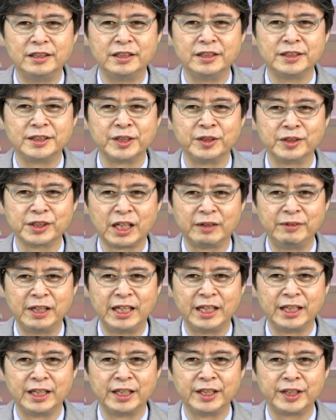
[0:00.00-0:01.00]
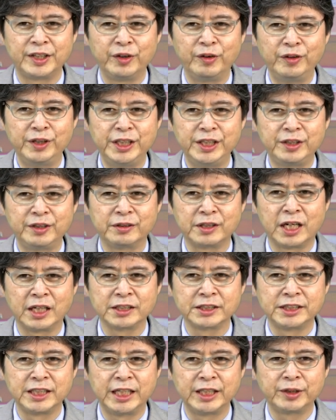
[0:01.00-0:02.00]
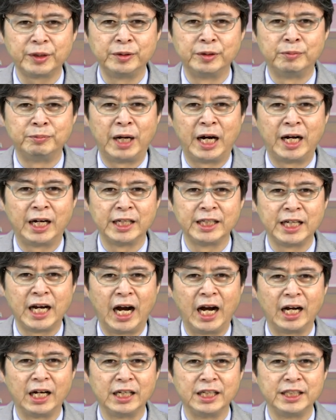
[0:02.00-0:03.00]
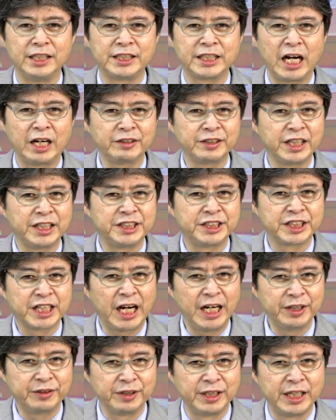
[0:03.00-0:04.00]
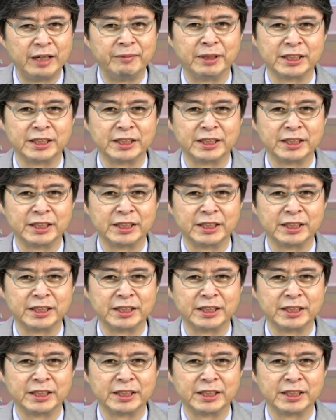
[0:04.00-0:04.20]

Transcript: そのため、教員と学生との間合いが比較的近いと言えま